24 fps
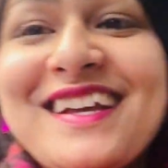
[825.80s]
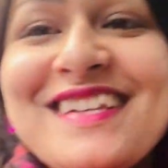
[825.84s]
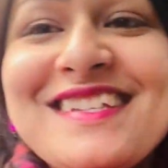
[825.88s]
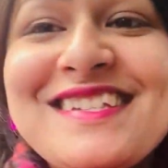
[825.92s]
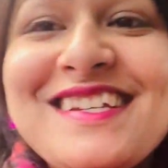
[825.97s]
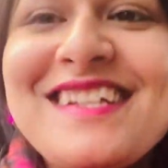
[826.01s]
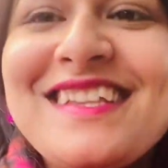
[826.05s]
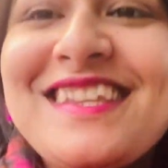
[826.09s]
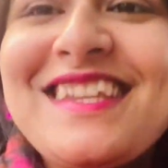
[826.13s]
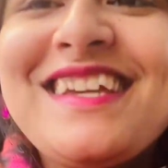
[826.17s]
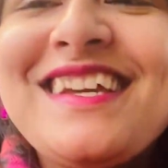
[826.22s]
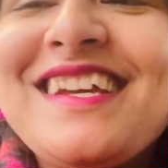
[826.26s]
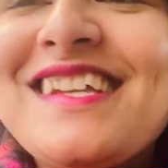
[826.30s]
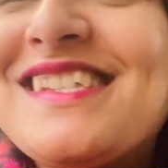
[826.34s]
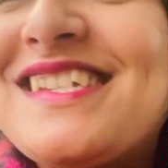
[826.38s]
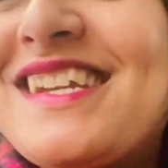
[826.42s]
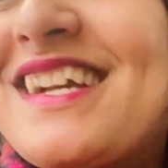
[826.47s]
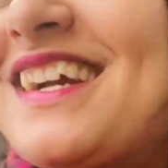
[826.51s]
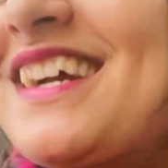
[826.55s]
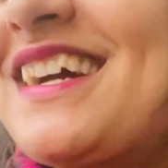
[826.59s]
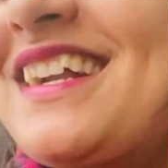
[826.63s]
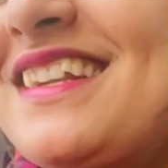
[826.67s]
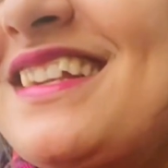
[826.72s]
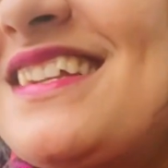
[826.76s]
के साथ ही ये चेक
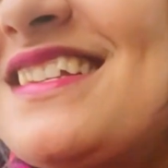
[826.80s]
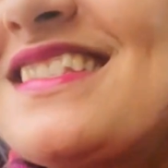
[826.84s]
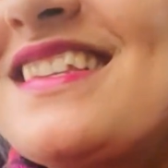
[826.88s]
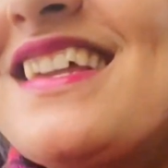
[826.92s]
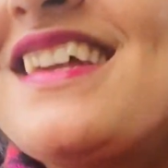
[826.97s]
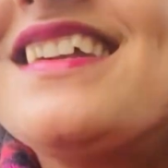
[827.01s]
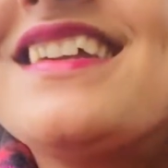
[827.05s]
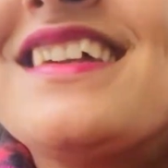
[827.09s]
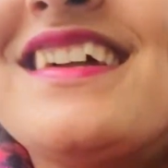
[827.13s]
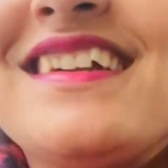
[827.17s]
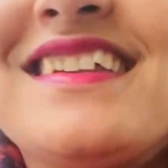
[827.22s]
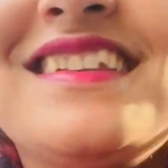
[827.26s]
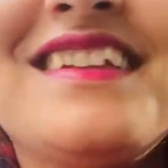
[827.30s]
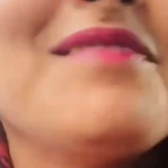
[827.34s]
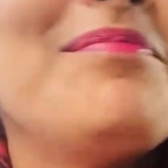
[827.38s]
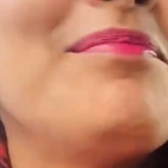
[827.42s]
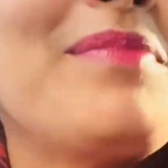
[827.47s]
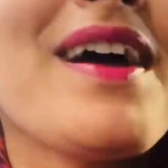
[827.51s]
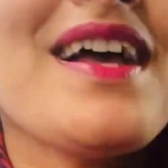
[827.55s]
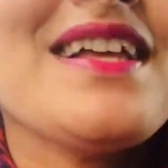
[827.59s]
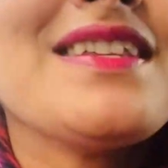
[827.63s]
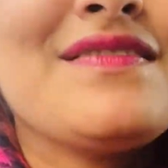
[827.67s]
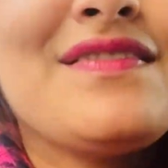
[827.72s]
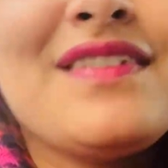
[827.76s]
करना स्टार्ट कर दिया
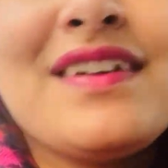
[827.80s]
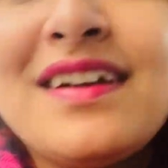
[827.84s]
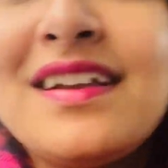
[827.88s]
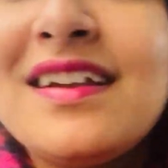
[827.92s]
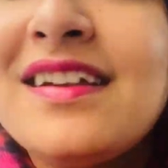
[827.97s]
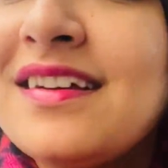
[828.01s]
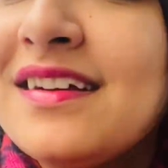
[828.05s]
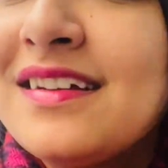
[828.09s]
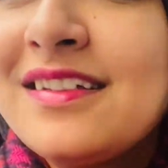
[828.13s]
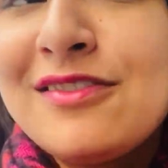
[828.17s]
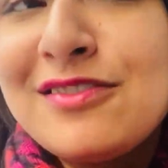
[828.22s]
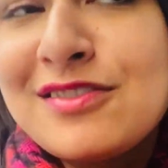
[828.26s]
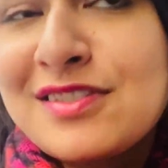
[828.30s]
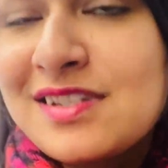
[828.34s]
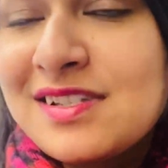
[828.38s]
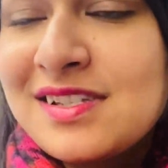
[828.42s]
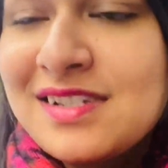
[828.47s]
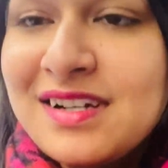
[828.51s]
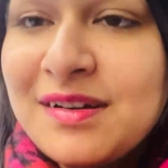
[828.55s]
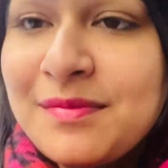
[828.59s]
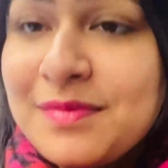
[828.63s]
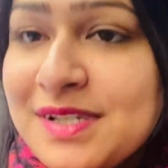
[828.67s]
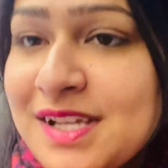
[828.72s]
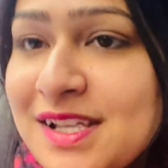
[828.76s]
प्राइस वगैरह की दूसरी
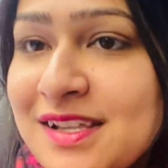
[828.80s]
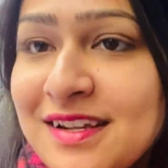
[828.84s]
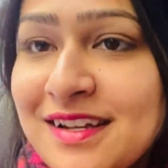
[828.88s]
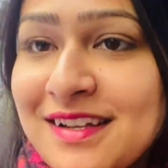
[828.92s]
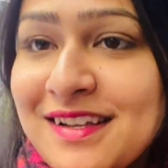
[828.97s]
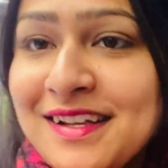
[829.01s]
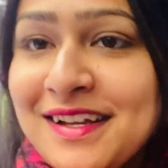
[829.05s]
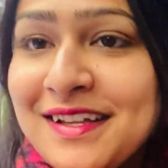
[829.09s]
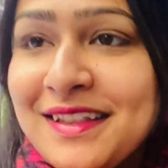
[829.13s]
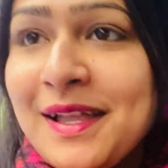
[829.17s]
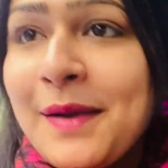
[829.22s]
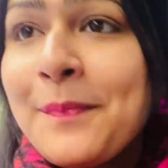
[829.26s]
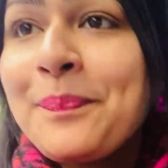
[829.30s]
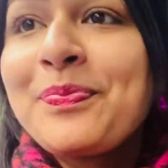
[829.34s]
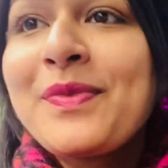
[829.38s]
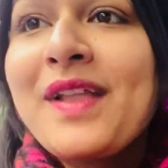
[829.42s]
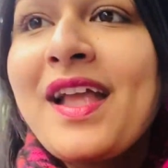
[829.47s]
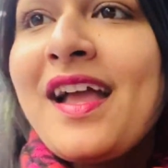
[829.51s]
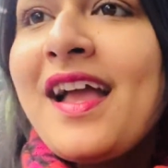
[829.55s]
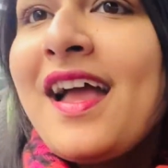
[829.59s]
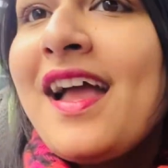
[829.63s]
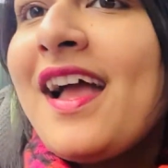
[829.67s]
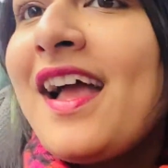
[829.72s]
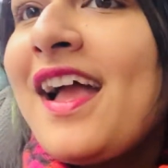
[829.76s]
जगह पे जाने के
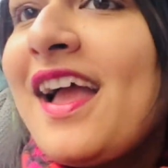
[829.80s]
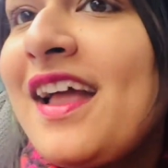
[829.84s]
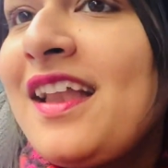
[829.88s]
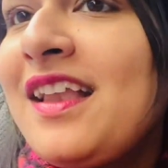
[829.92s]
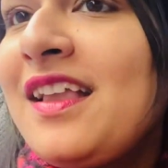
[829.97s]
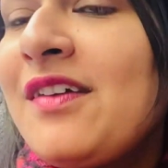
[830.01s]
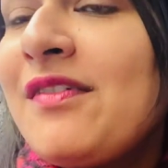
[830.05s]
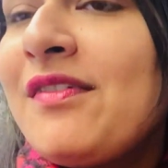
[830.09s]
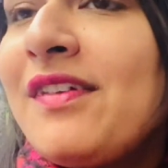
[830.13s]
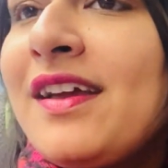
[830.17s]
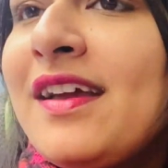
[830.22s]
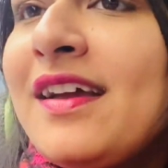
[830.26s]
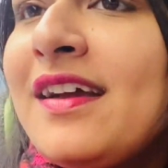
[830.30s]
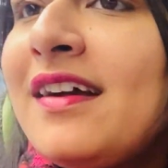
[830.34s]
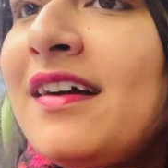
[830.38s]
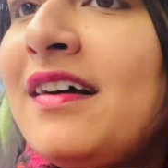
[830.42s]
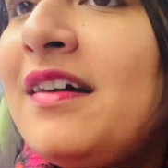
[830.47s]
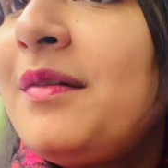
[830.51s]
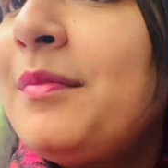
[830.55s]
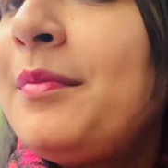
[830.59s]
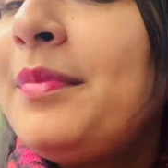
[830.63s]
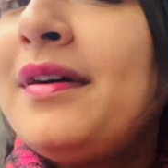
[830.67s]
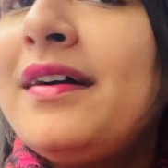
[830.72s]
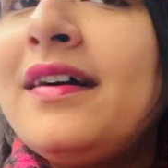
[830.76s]
लिए एनी वे
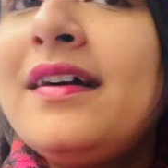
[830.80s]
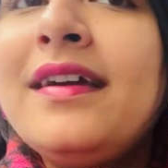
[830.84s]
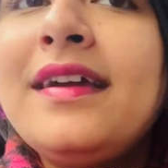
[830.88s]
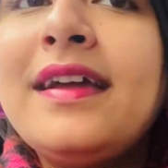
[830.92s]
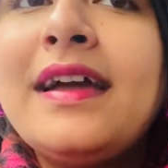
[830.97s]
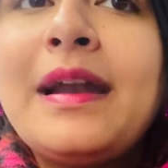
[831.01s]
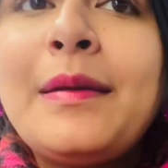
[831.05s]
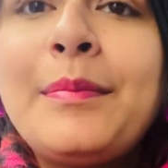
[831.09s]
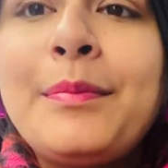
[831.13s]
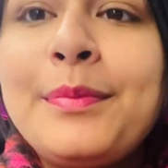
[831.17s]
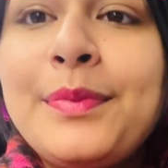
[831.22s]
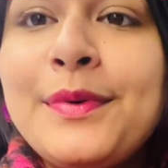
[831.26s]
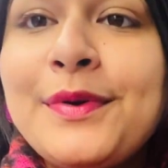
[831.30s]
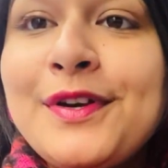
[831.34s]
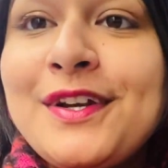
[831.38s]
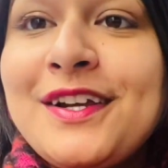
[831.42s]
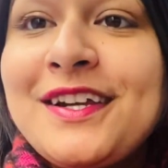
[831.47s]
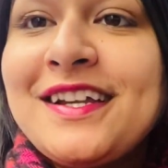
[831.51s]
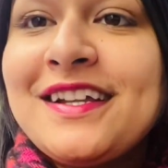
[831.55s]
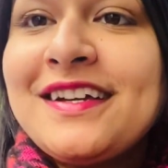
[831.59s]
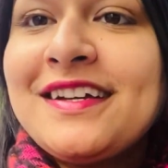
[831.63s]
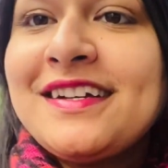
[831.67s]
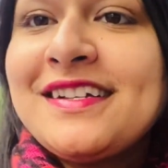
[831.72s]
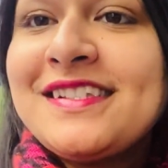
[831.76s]
हम एयरपोर्ट